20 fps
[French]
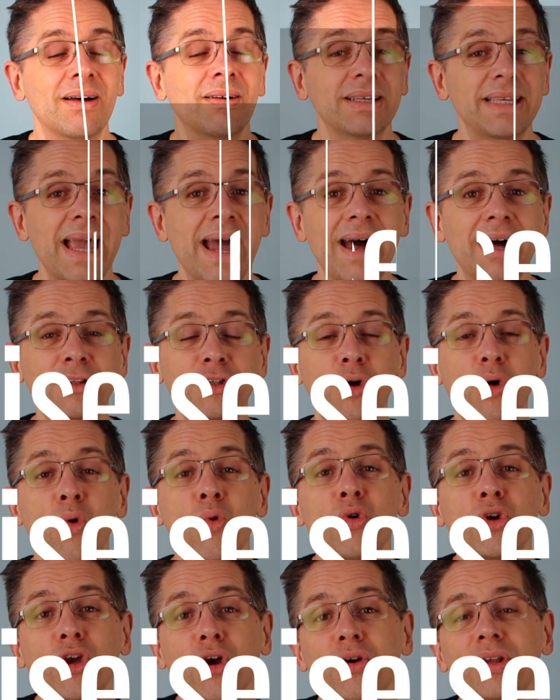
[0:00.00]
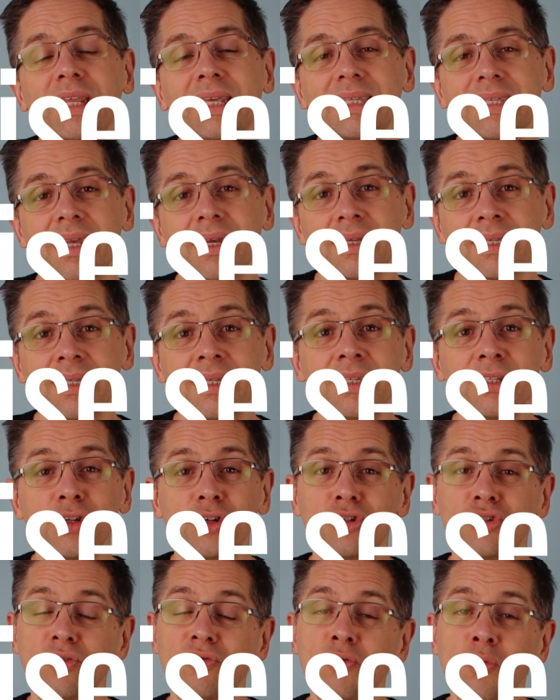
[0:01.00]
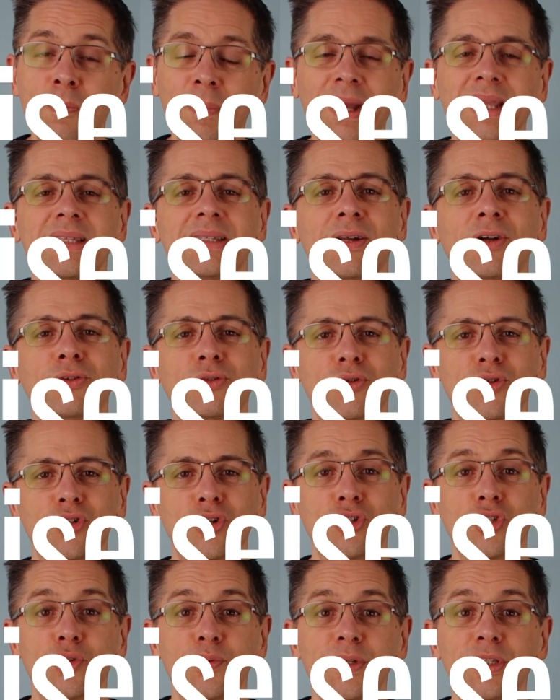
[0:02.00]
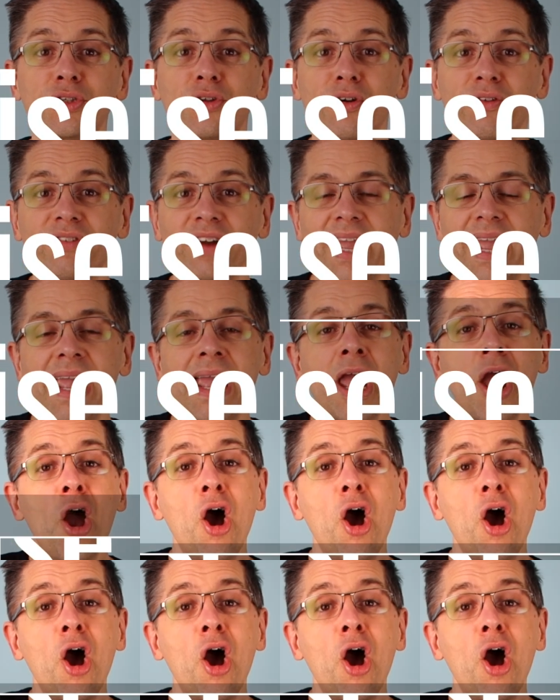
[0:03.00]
en garde, aucun exercice que je vous présente aujourd'hui devrait